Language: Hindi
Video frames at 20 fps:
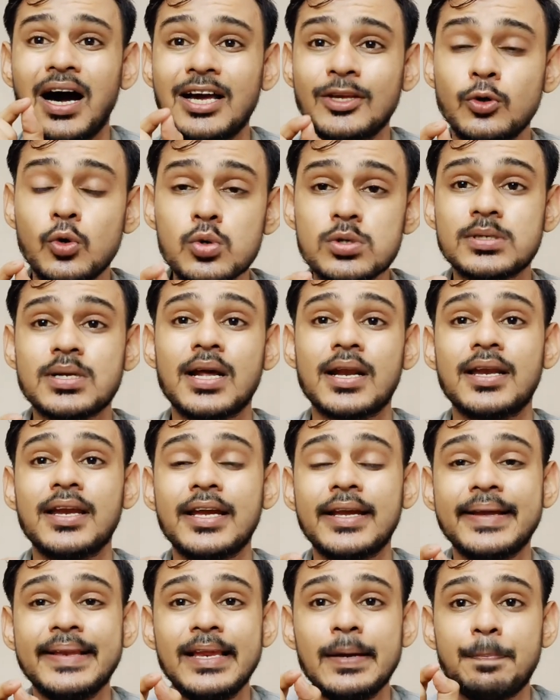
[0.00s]
यूज करने
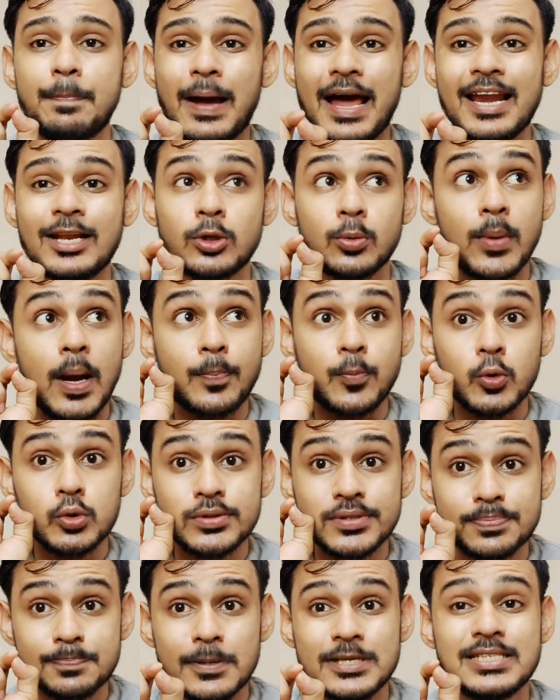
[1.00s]
के लिए पहले तो मैं आपको
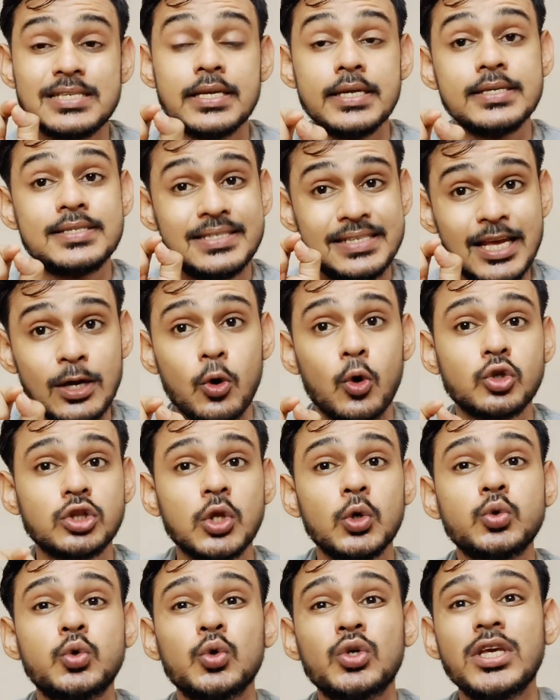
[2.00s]
स्पेशली इसलिए रोकता
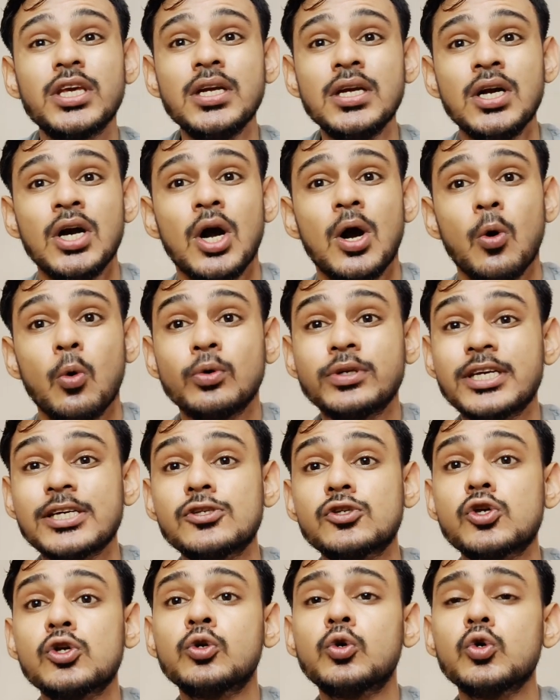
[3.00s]
हूँ क्योंकि उनकी
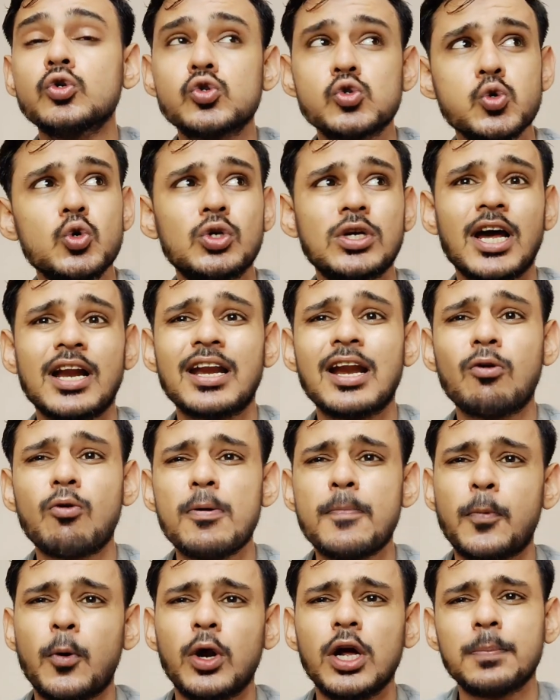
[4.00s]
स्किन को सूट करना कोई
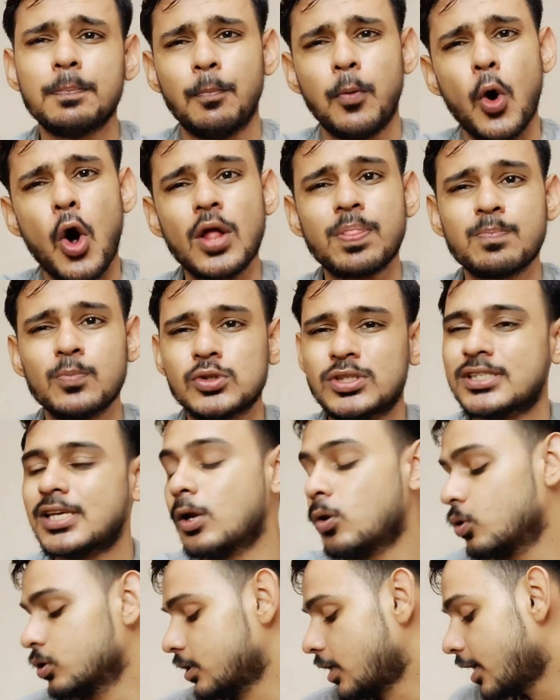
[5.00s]
प्रोडक्ट बहुत मुश्किल
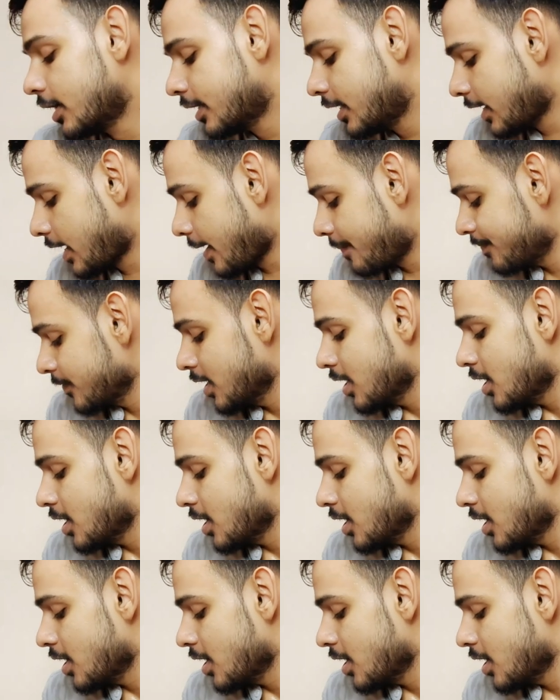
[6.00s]
होता है ठीक है